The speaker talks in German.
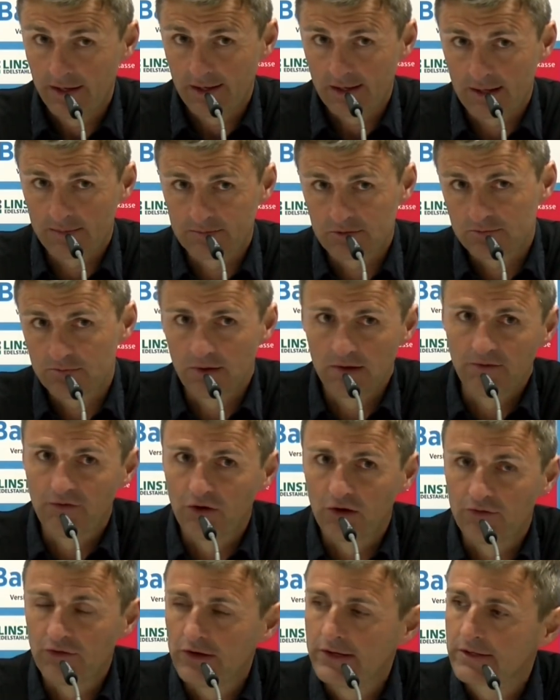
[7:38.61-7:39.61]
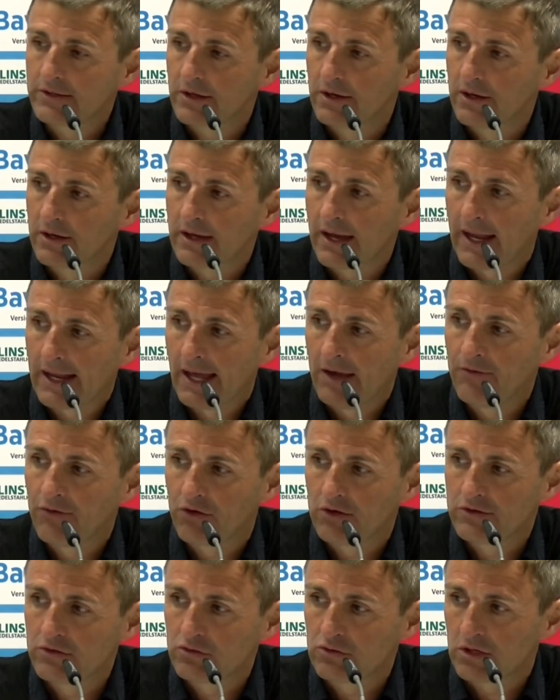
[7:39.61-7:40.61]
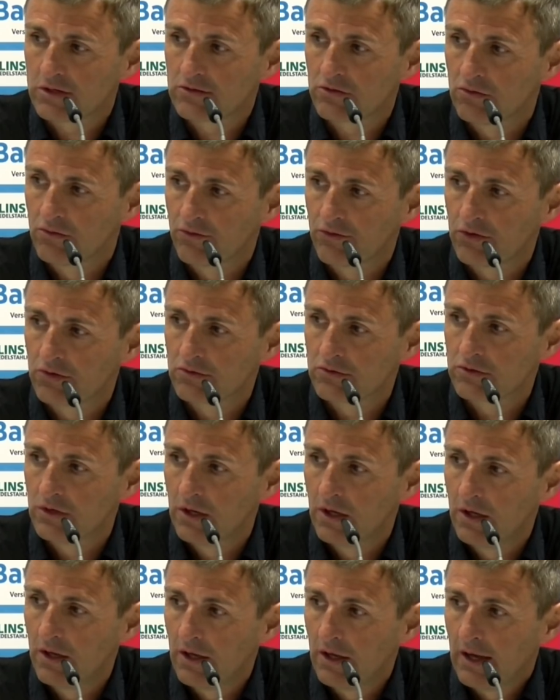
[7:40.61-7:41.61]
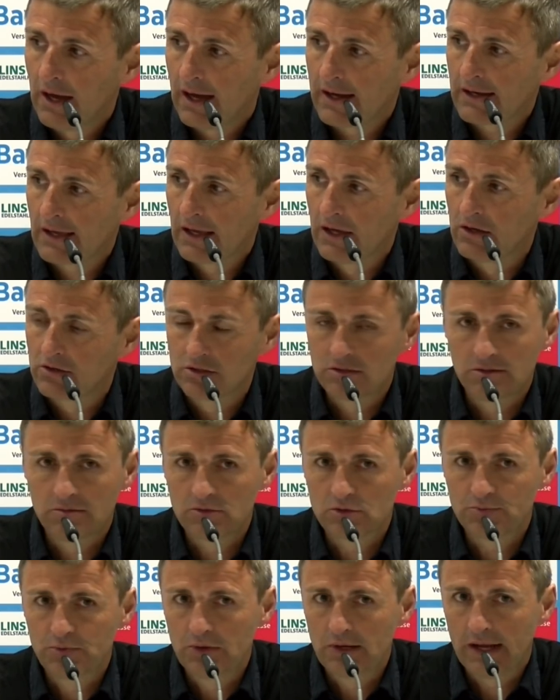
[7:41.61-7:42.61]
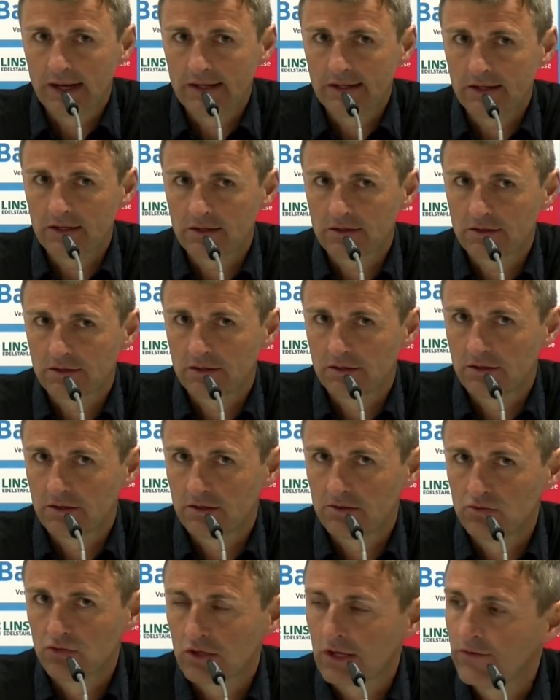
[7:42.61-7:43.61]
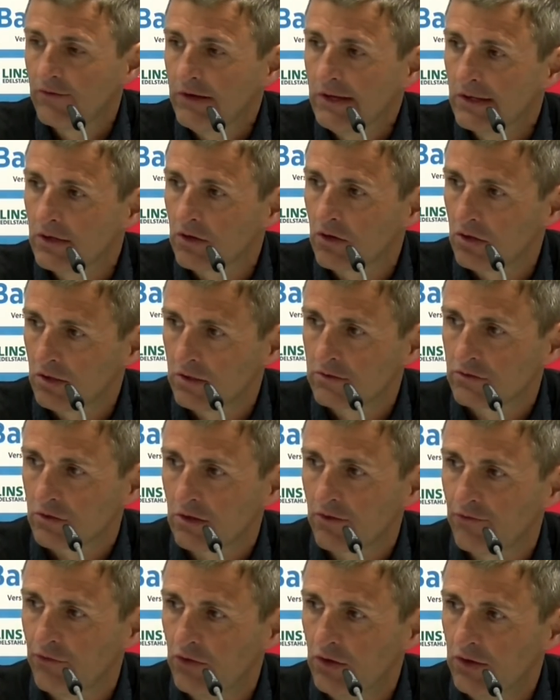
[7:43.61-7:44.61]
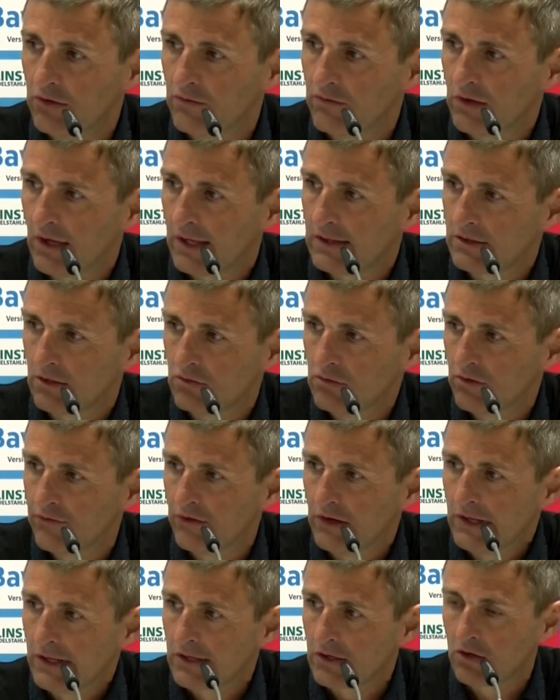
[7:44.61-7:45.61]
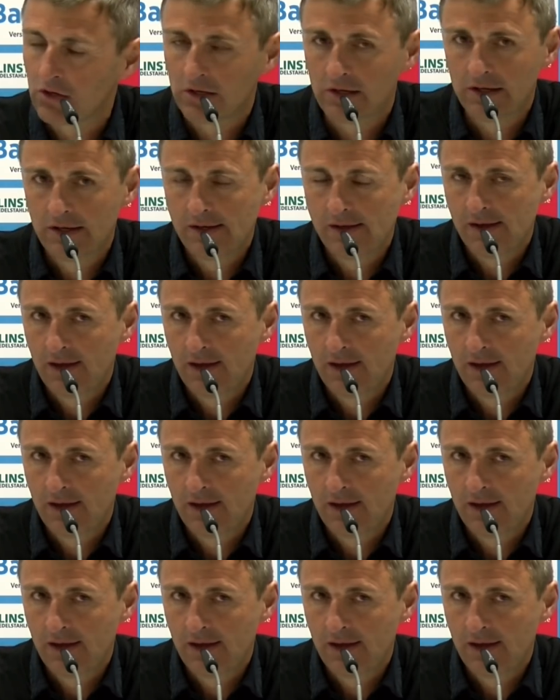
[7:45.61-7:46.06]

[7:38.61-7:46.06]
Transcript: Ich glaube, das war im Vorfeld keine einfache Situation für uns. Haching hat in dem Spiel eigentlich nur gewinnen können, so gefüllt, und wir hätten dann nur verlieren können.